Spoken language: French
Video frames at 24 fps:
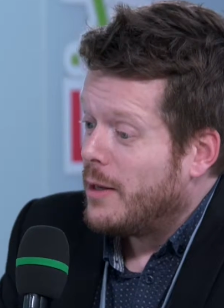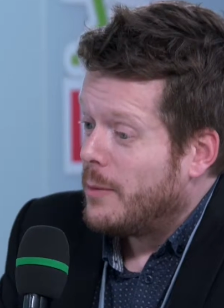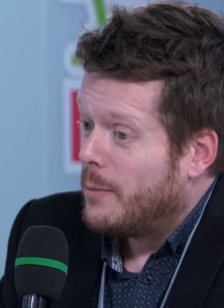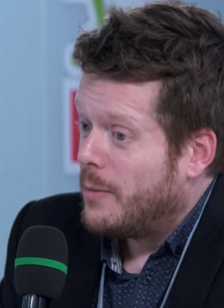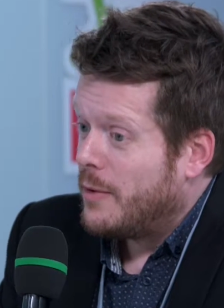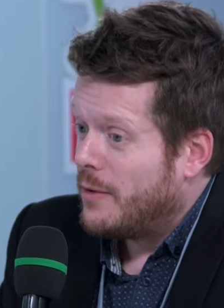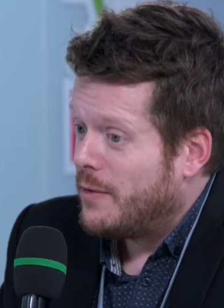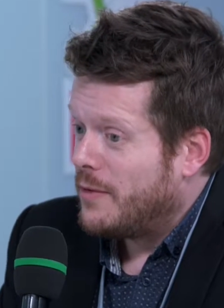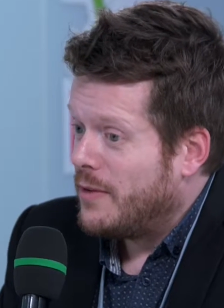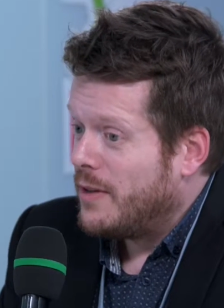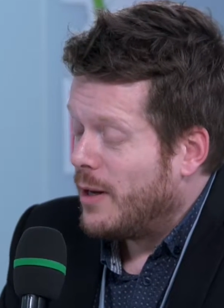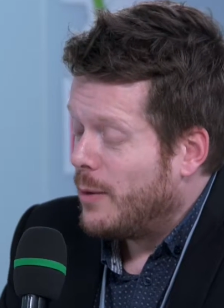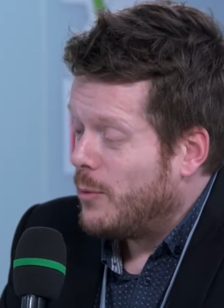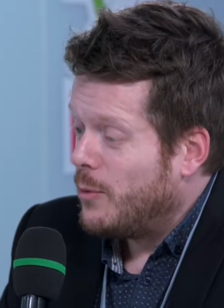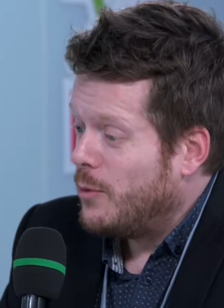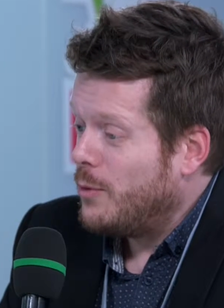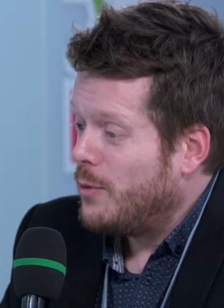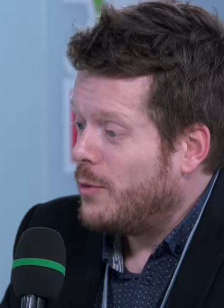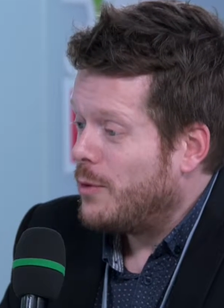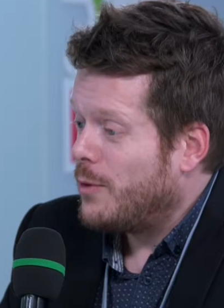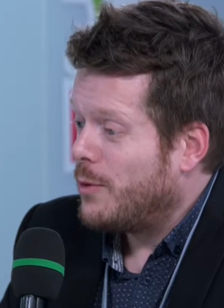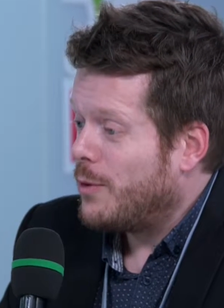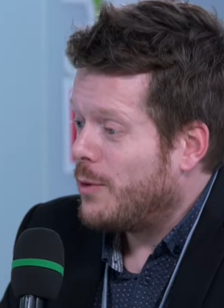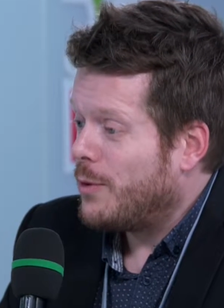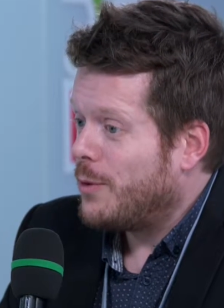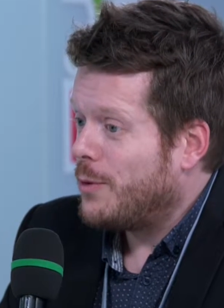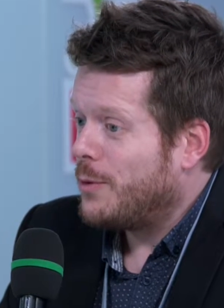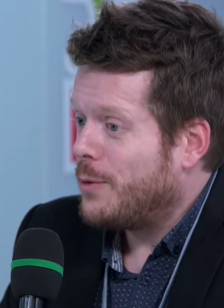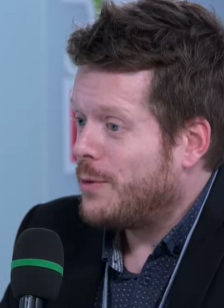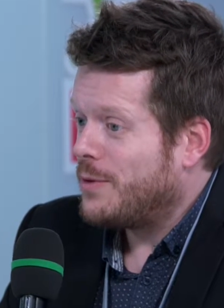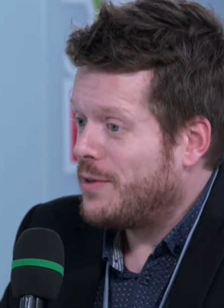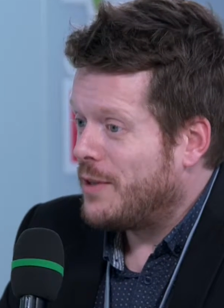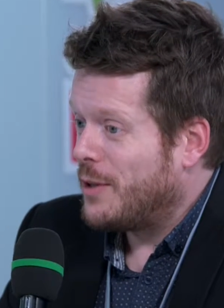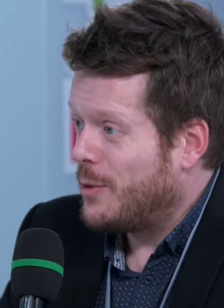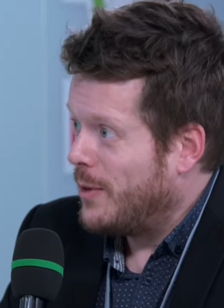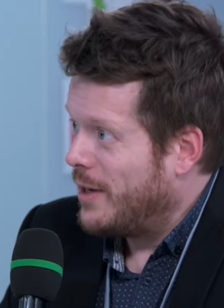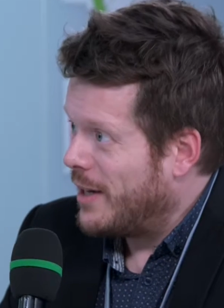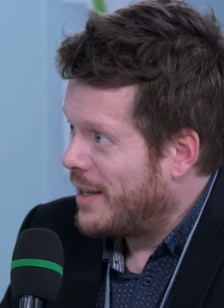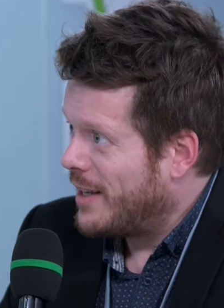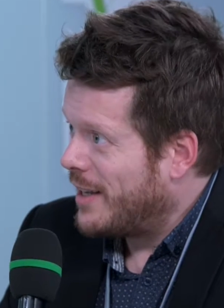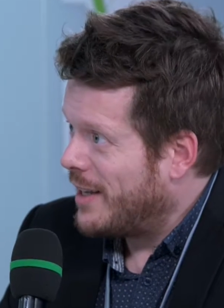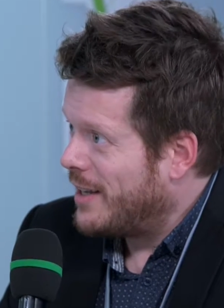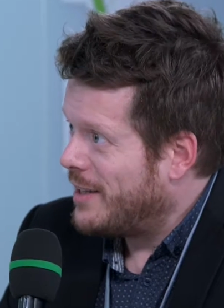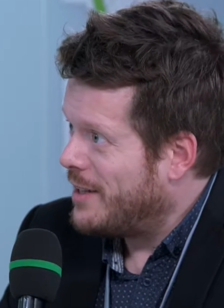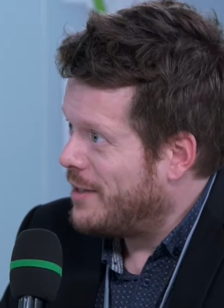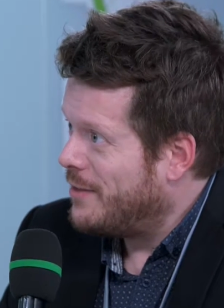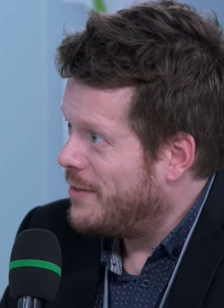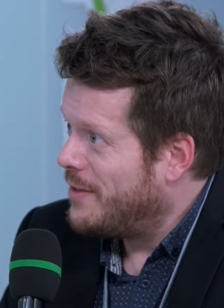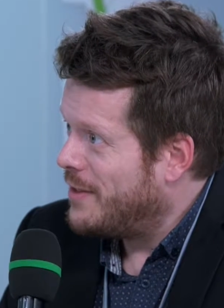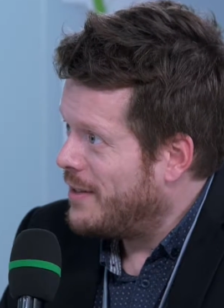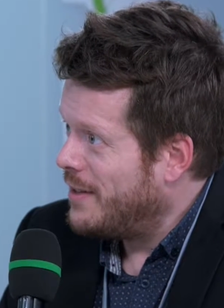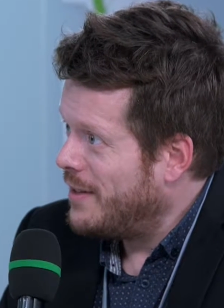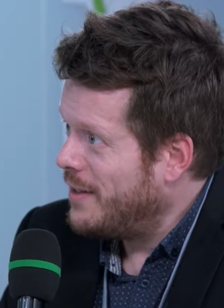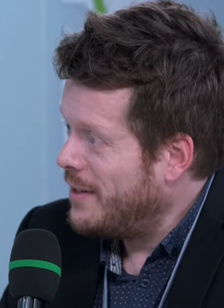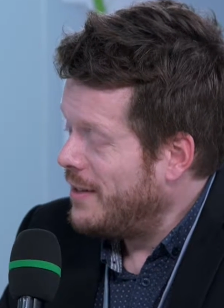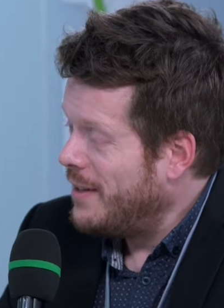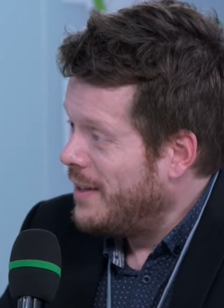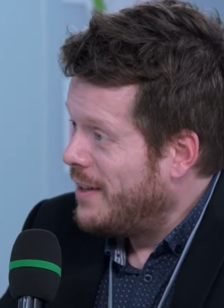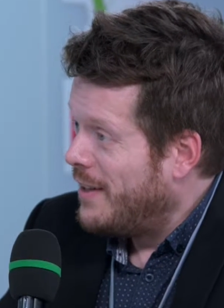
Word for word: mais finalement euh, c'est quoi la créativité